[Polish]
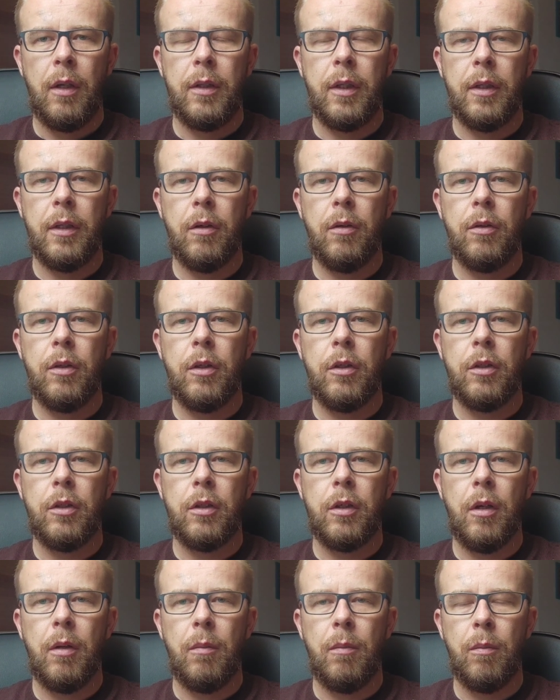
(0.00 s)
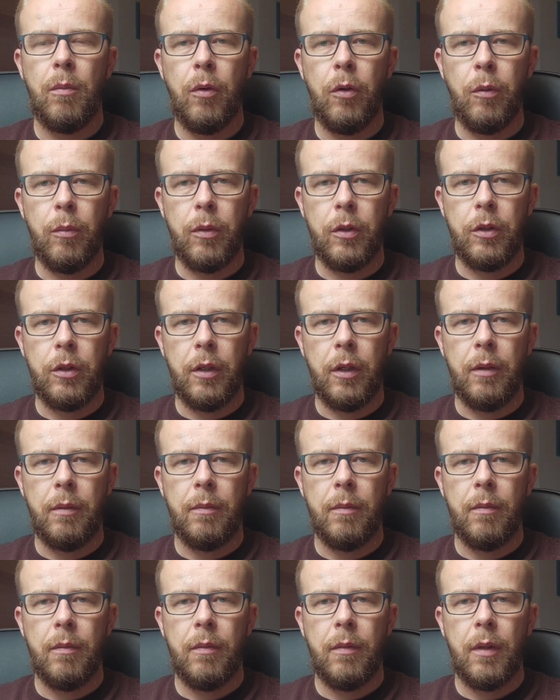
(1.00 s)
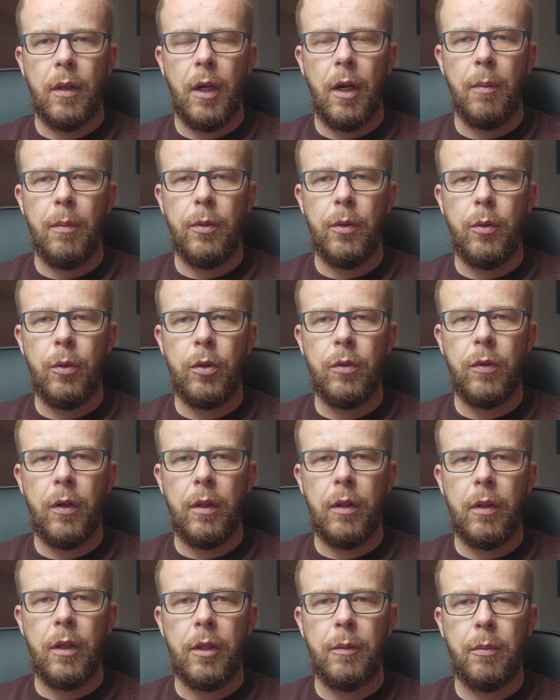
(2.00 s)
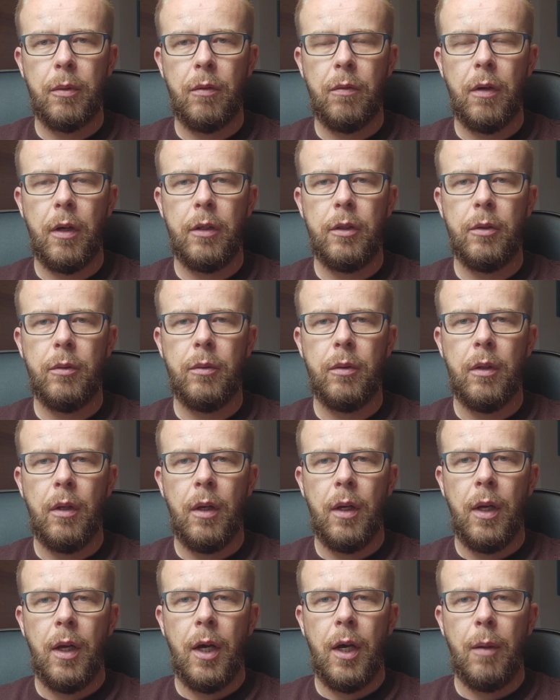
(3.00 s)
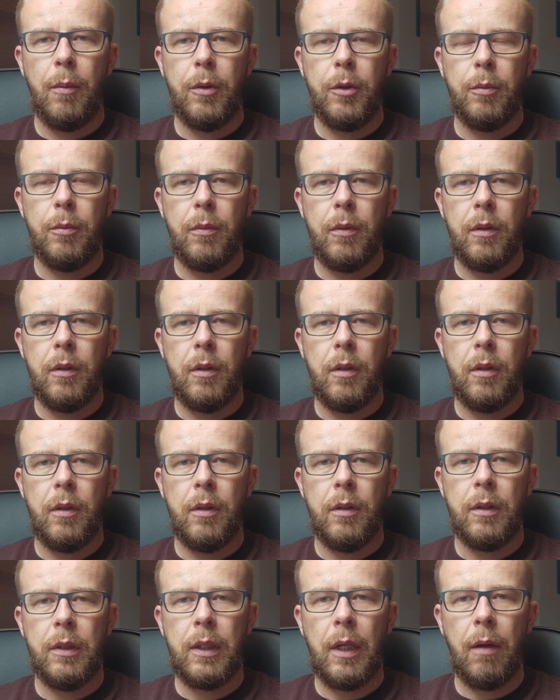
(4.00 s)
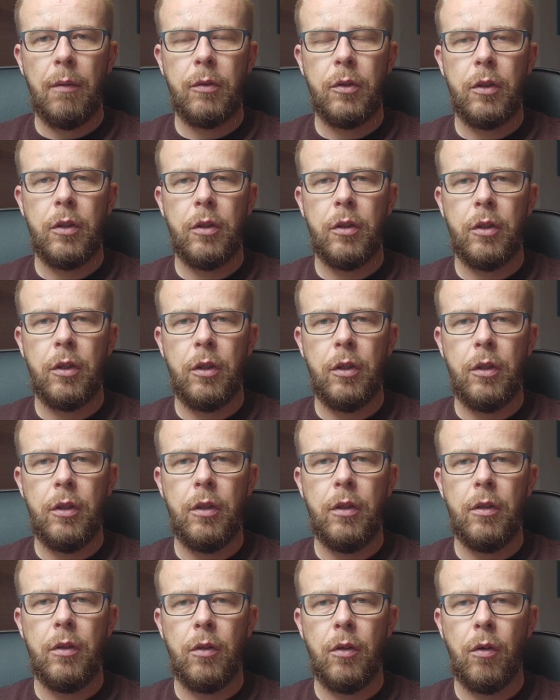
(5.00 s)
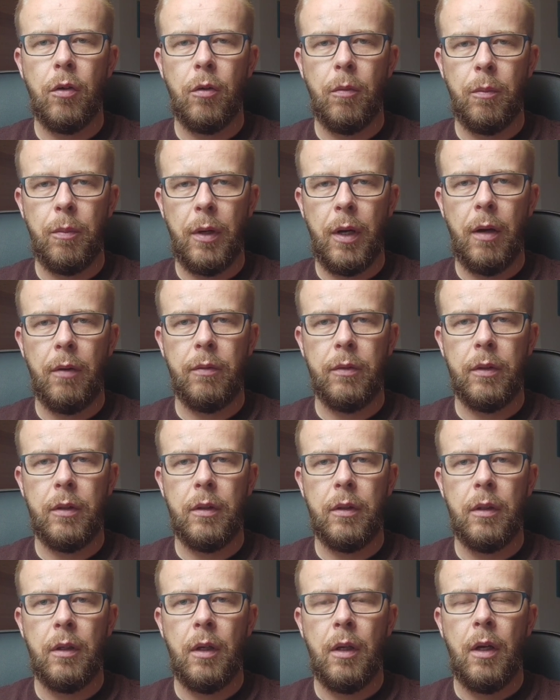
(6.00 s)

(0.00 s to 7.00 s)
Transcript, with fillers: Dlatego też módlmy się, aby Duch Święty nas prowadził, abyśmy zawsze szli drogą prawdy,